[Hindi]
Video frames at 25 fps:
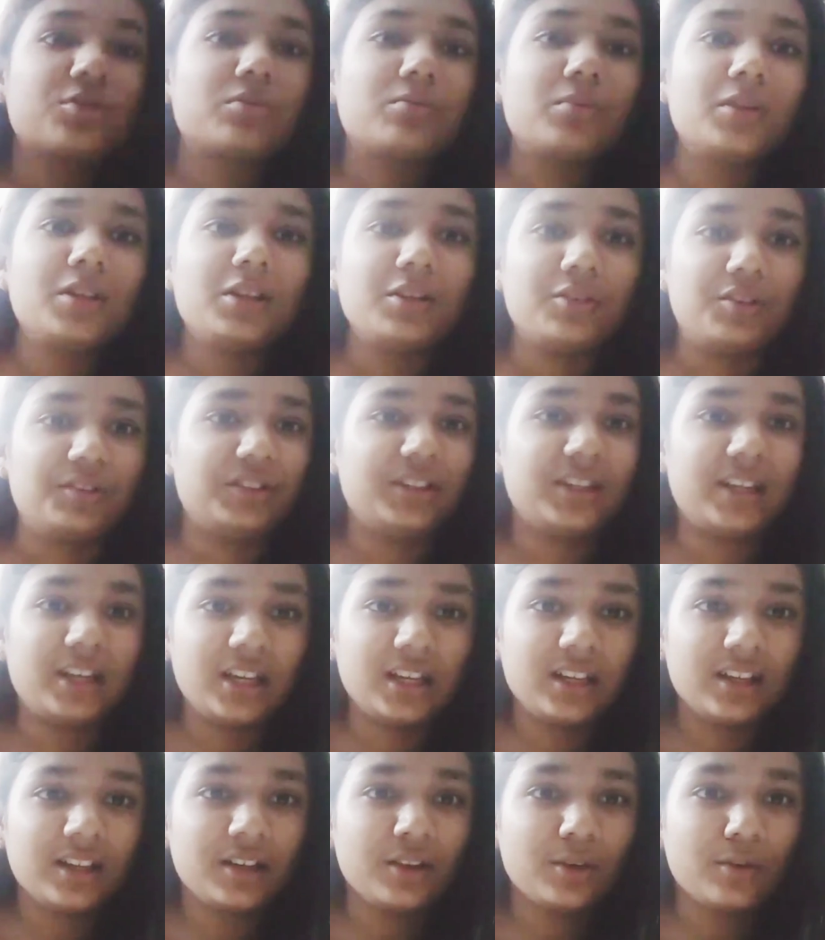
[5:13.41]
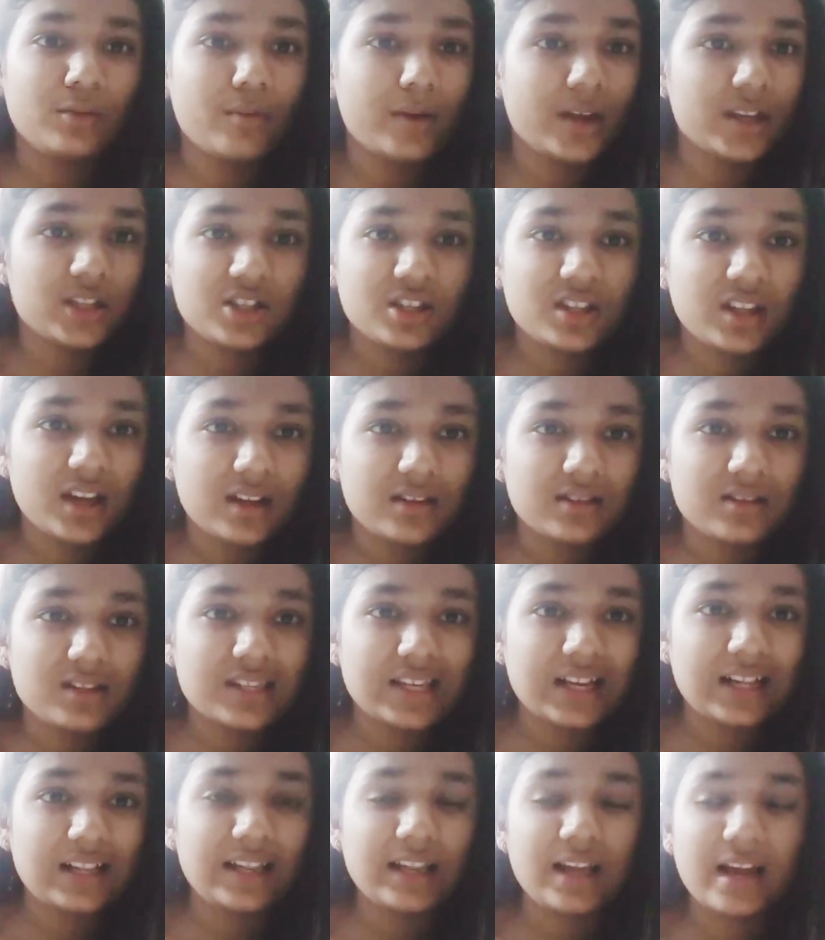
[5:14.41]
कुछ भी नहीं होता है question
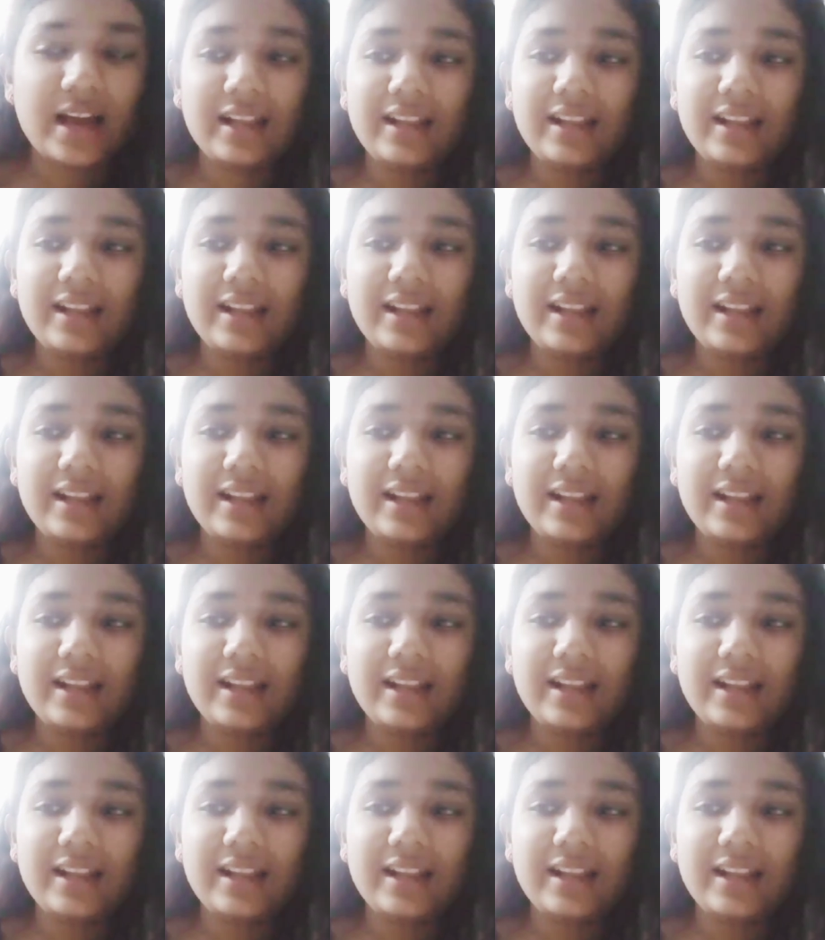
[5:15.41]
answers are,